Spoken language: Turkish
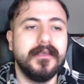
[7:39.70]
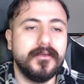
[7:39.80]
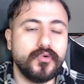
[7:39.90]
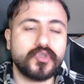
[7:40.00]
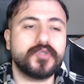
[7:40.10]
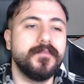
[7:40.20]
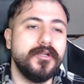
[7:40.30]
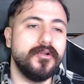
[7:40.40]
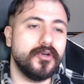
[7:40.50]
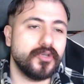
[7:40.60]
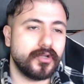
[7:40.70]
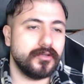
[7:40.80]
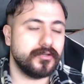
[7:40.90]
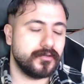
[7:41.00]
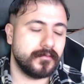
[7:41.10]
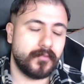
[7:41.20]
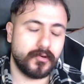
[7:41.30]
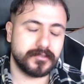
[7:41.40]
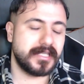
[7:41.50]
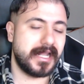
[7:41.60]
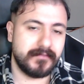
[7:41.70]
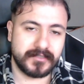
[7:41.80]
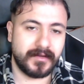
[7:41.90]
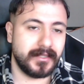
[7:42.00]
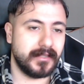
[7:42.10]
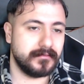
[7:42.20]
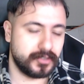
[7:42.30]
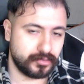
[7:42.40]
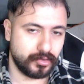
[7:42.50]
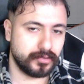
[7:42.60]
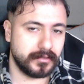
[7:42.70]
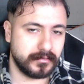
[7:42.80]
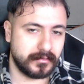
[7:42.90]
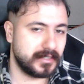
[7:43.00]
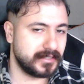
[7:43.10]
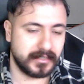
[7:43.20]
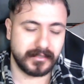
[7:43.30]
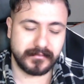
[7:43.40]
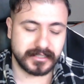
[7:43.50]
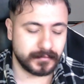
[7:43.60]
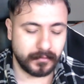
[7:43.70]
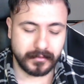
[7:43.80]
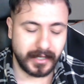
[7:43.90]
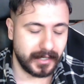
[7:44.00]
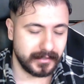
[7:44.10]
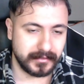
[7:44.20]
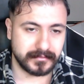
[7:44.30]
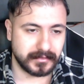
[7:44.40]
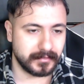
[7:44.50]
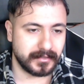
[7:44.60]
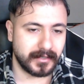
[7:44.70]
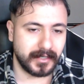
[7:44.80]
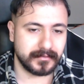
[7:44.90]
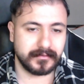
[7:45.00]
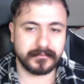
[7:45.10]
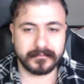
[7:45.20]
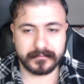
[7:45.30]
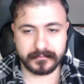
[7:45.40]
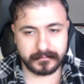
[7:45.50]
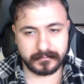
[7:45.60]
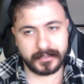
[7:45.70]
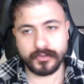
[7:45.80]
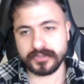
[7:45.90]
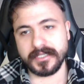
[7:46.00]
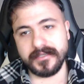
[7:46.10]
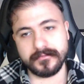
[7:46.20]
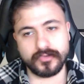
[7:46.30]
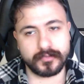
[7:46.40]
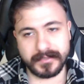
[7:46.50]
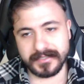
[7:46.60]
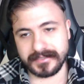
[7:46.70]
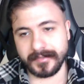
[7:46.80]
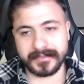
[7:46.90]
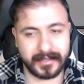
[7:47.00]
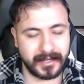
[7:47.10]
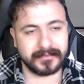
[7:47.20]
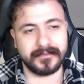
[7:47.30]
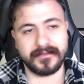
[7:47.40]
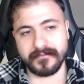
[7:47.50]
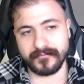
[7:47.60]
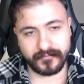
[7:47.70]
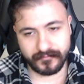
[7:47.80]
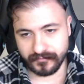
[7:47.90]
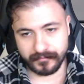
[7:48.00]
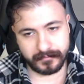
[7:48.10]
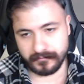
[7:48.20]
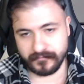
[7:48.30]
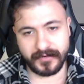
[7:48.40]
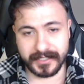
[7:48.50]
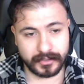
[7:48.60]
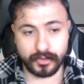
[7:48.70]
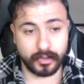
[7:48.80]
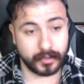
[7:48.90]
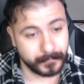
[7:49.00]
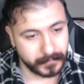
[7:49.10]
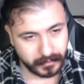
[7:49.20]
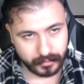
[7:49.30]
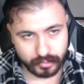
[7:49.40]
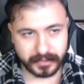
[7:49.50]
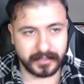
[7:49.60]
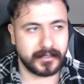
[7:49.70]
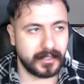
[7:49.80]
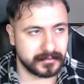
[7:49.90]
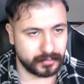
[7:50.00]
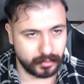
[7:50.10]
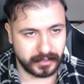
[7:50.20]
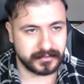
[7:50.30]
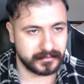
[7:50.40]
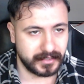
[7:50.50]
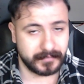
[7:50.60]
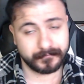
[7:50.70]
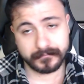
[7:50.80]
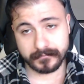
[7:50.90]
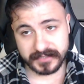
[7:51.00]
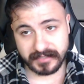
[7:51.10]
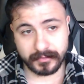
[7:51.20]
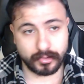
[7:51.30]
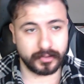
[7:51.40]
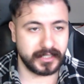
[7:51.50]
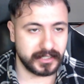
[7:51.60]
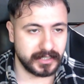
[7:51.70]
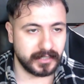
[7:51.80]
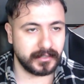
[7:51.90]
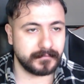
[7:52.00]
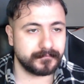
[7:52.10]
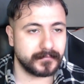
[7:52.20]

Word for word: 3 milyon euroluk bonservis falan istiyordu Adana Demirspor. Hayır Samet Akaydın. Yani Hüseyin Türkmen'in Samet Akaydın'dan farkı yok. Hüseyin kalsın oynasın derim. Samet oynayacağına.